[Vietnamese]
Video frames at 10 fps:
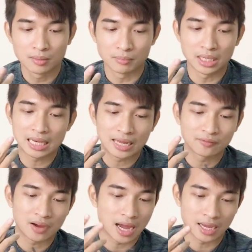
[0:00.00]
mình
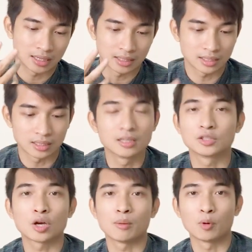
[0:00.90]
đành phải lựa
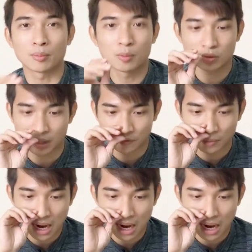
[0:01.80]
chọn một cái mẫu sản phẩm